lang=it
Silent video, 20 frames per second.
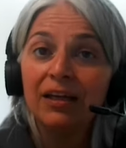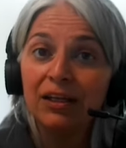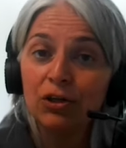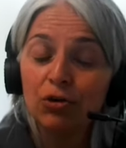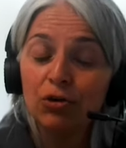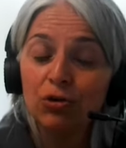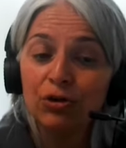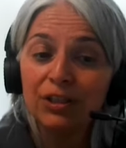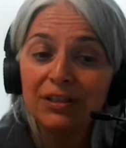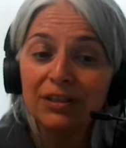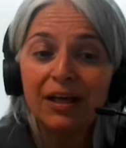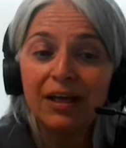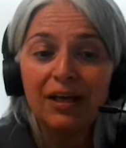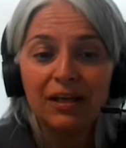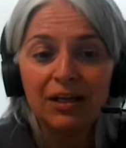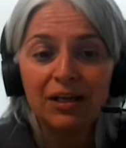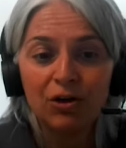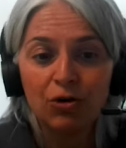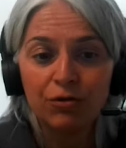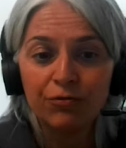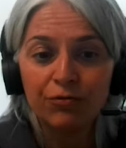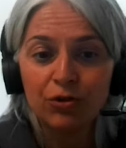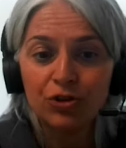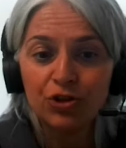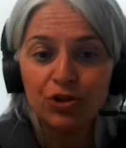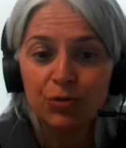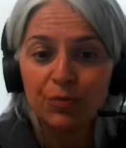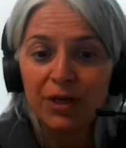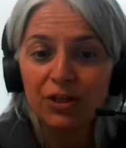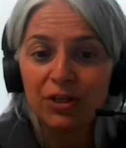Inoltre, il
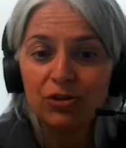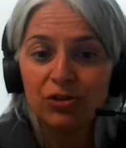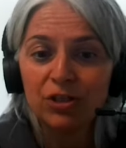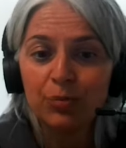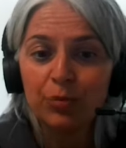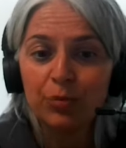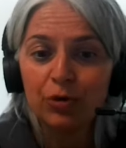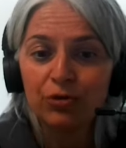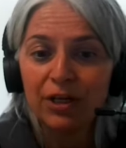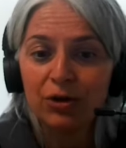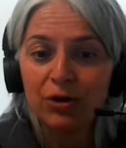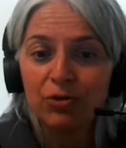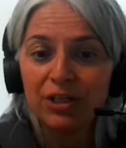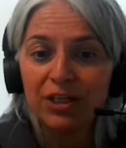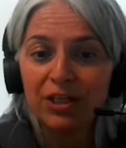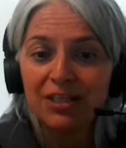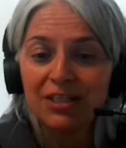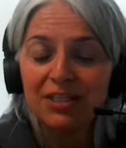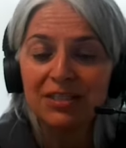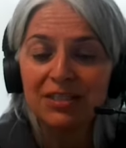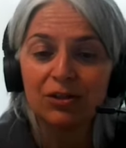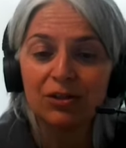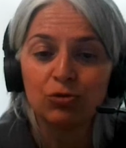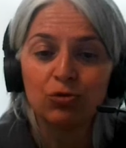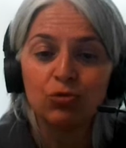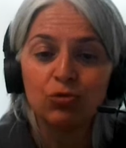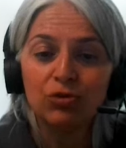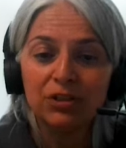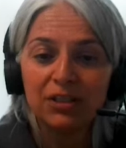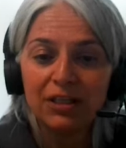coinvolgimento dei protagonisti a
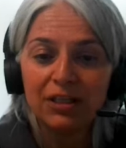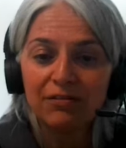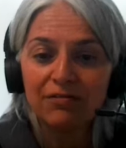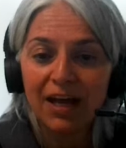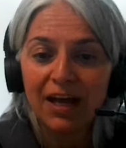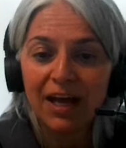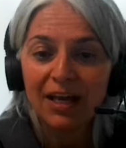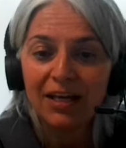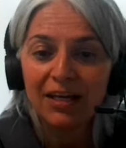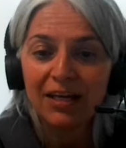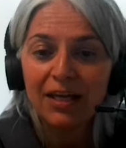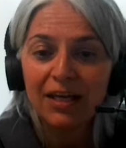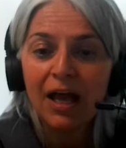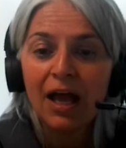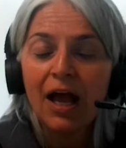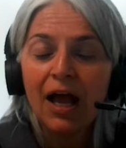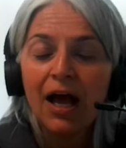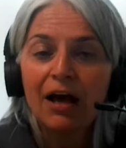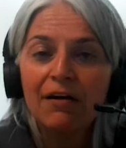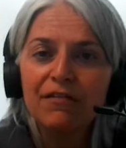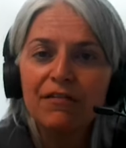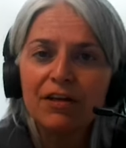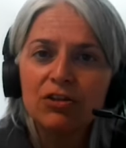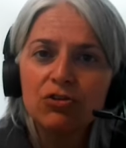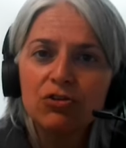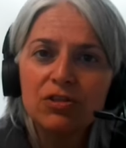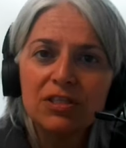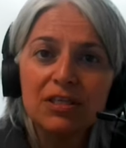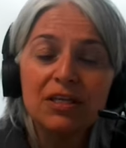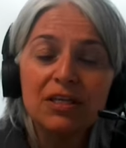tutti i livelli ha
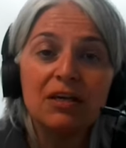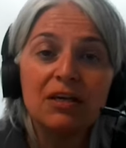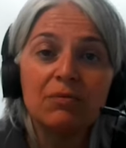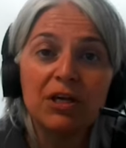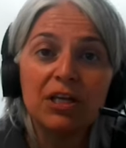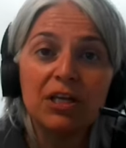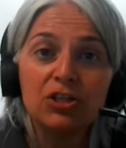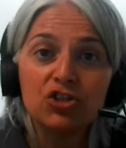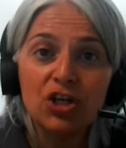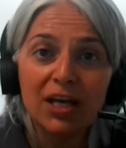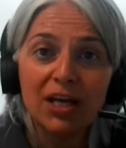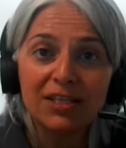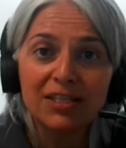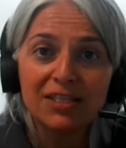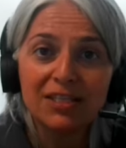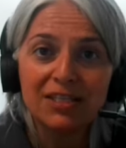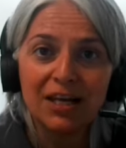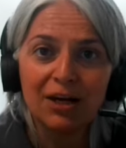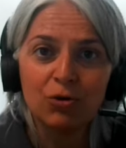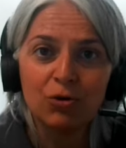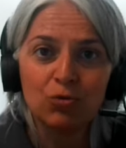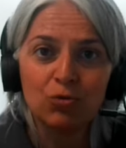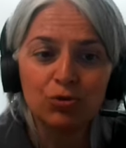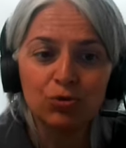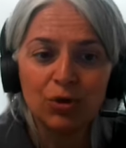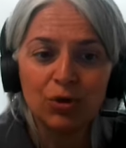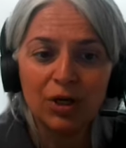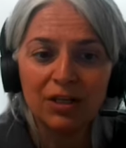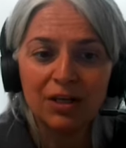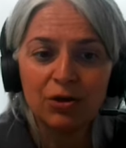fatto sì che emergesse la
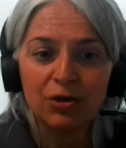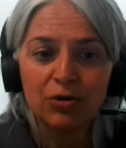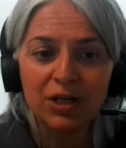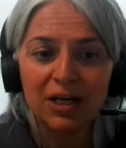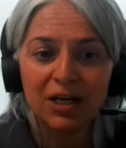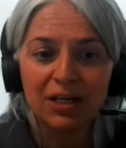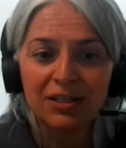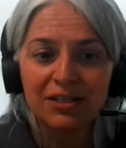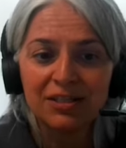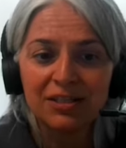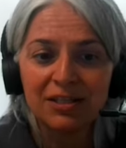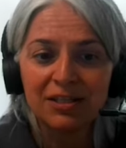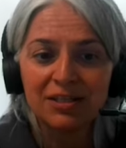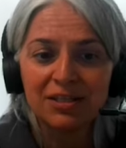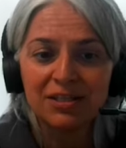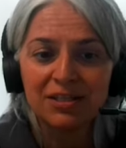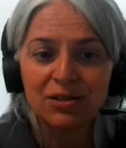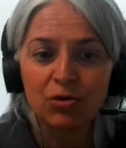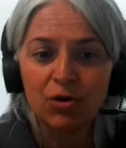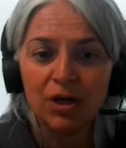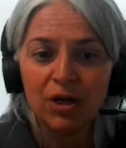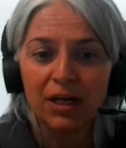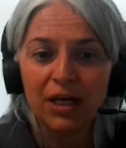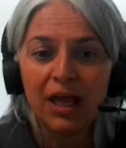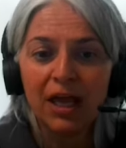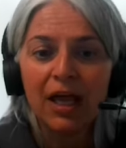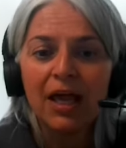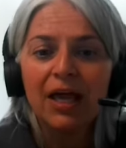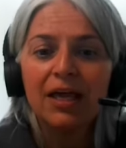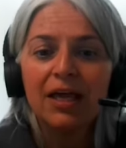cultura
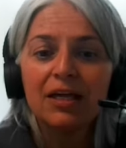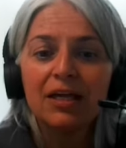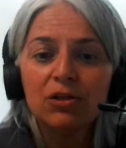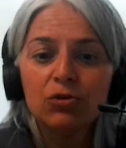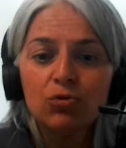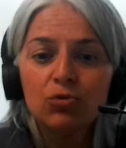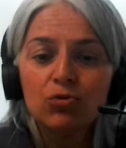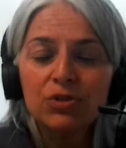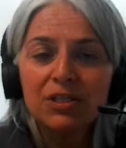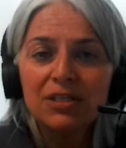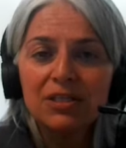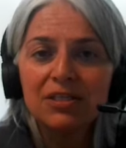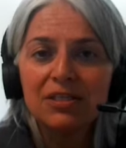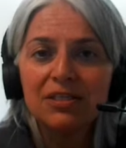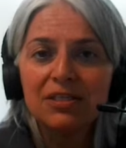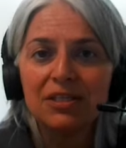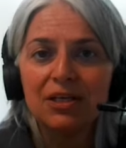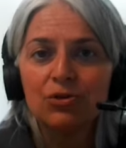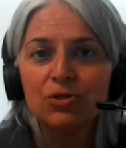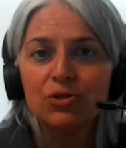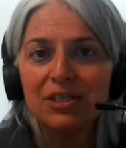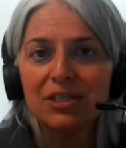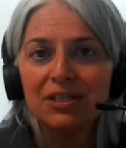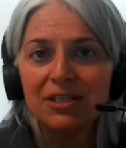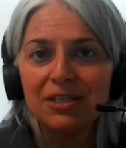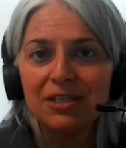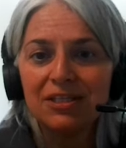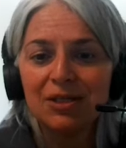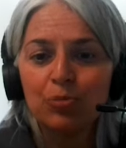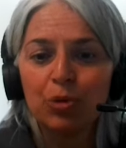dell'organizzazione e che tutti si siano
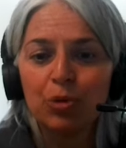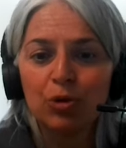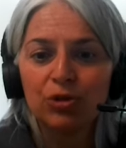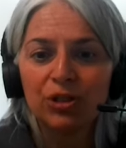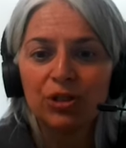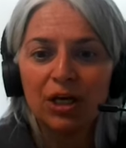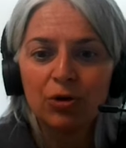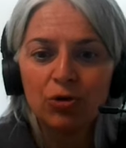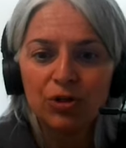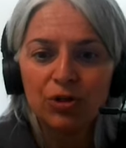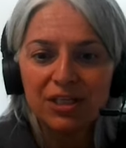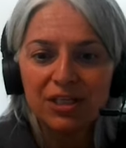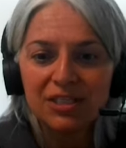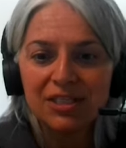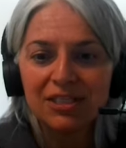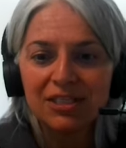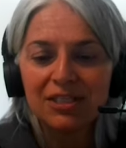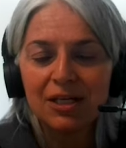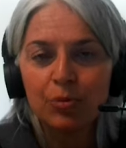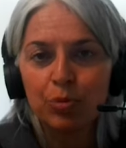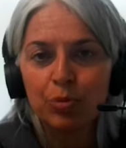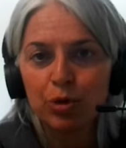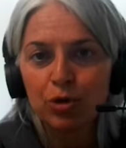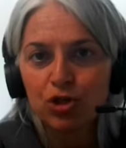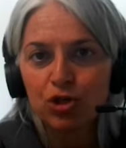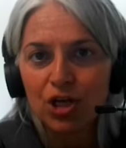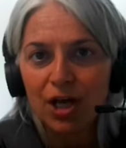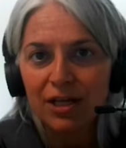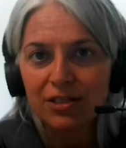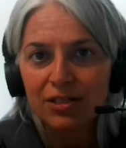sentiti protagonisti del
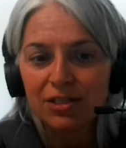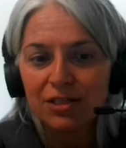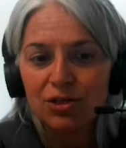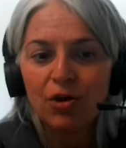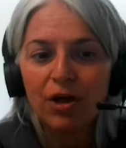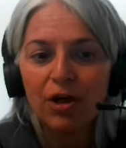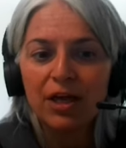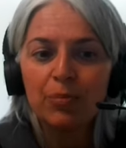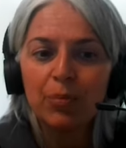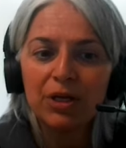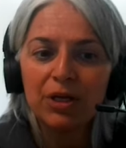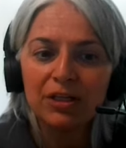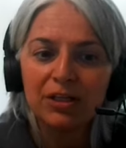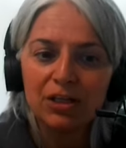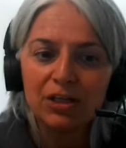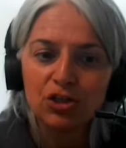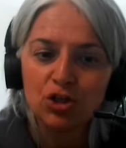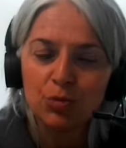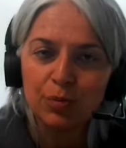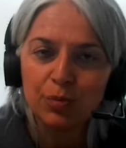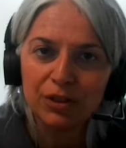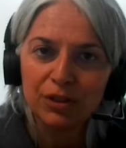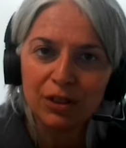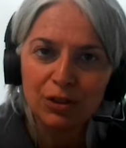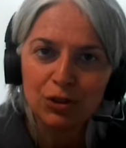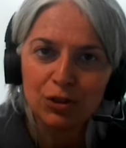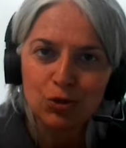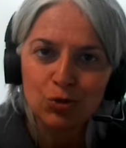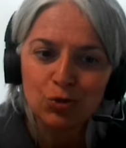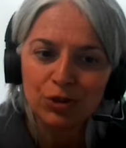processo e partecipi
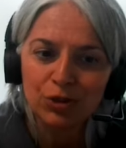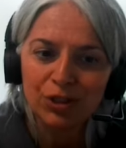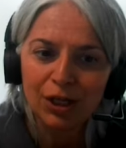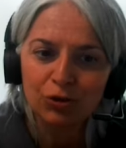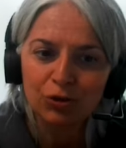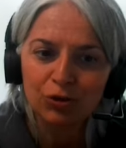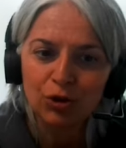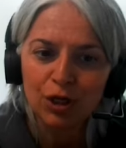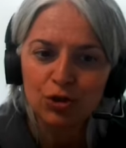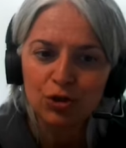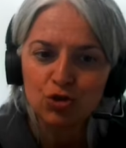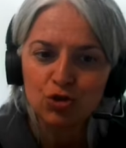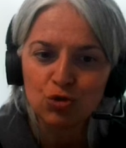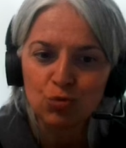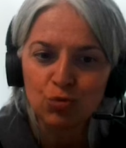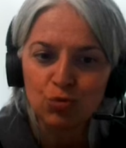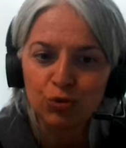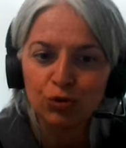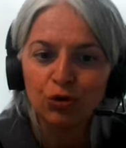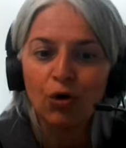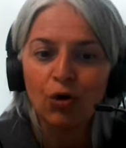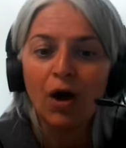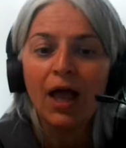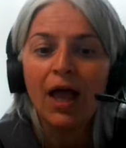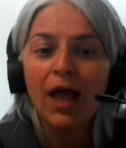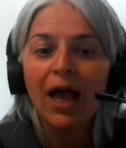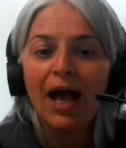del risultato raggiunto,